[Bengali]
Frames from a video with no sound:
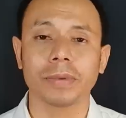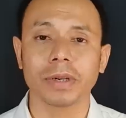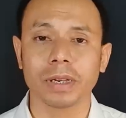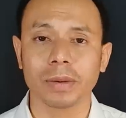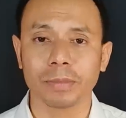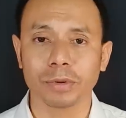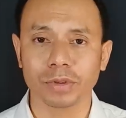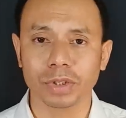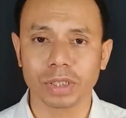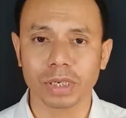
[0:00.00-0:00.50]

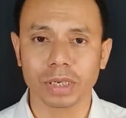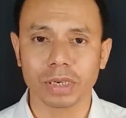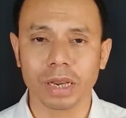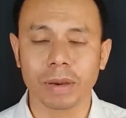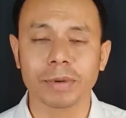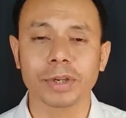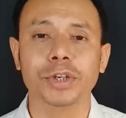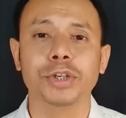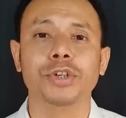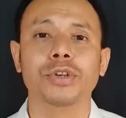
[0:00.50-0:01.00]
আপডেটটা পৌঁছে যাক
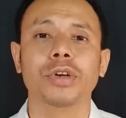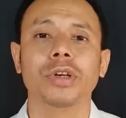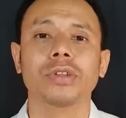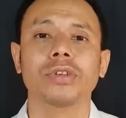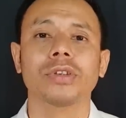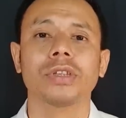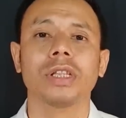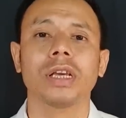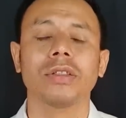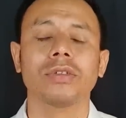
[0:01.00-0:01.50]
আমি কৃষ্ণকান্ত
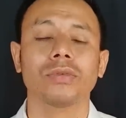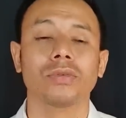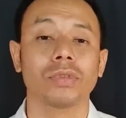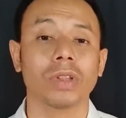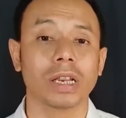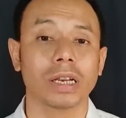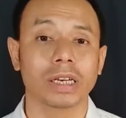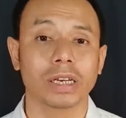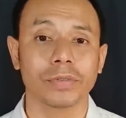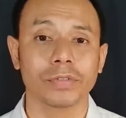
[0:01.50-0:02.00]
সিনহা নতুন
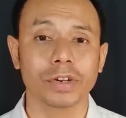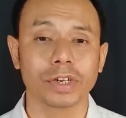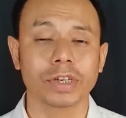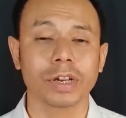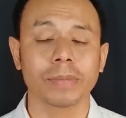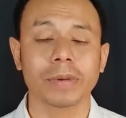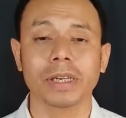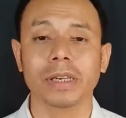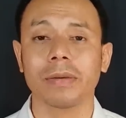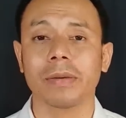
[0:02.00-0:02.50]
আরেকটি ফ্রেশ
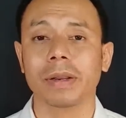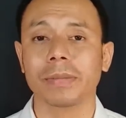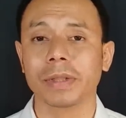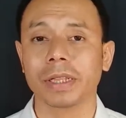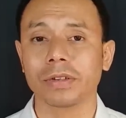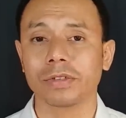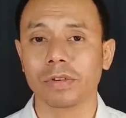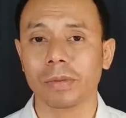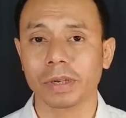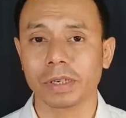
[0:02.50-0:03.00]
আপডেট নিয়ে আমার
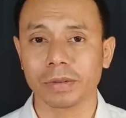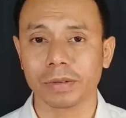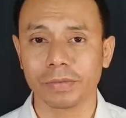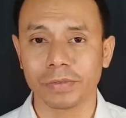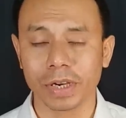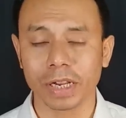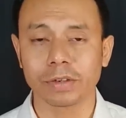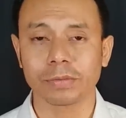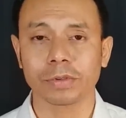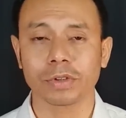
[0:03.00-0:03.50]
আপনাদের সবার সামনে
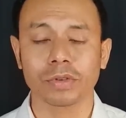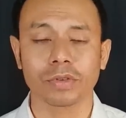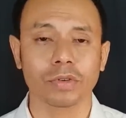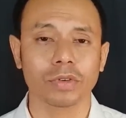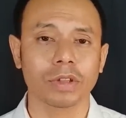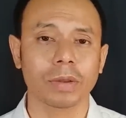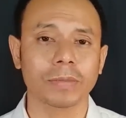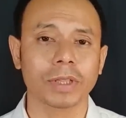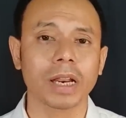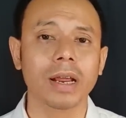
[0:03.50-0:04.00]
ফিরে আসবো
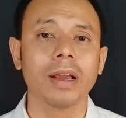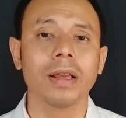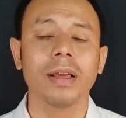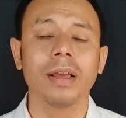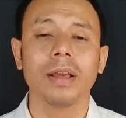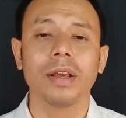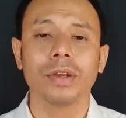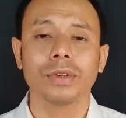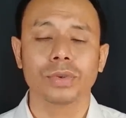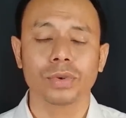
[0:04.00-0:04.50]
ততক্ষণ আপনারা
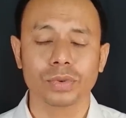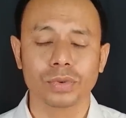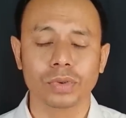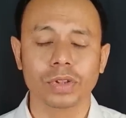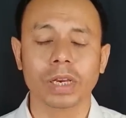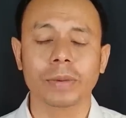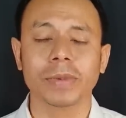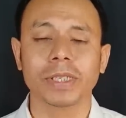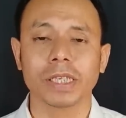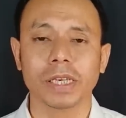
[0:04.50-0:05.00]
সুস্থ
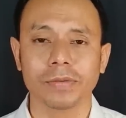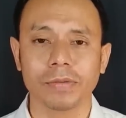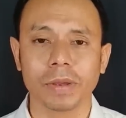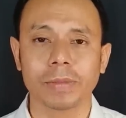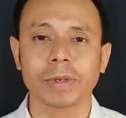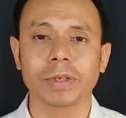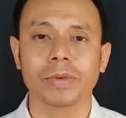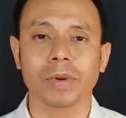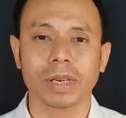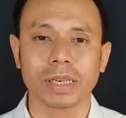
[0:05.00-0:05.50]
থাকবেন সেফ
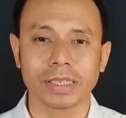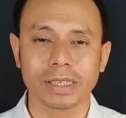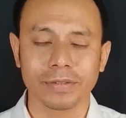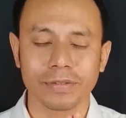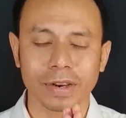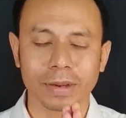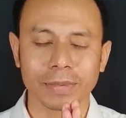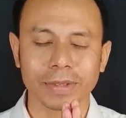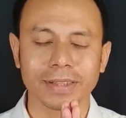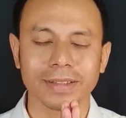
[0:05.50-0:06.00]
থাকবেন সবাইকে সেফ
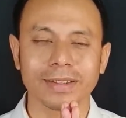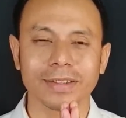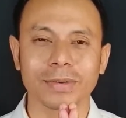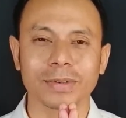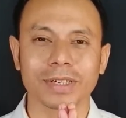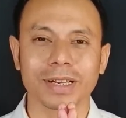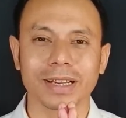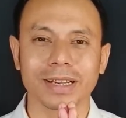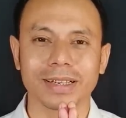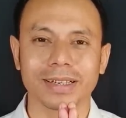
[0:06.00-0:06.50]
রাখবেন
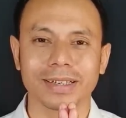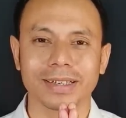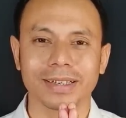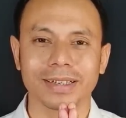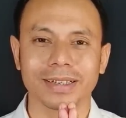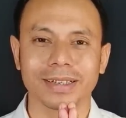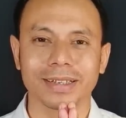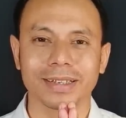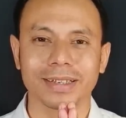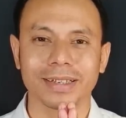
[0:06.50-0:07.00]
নমস্কার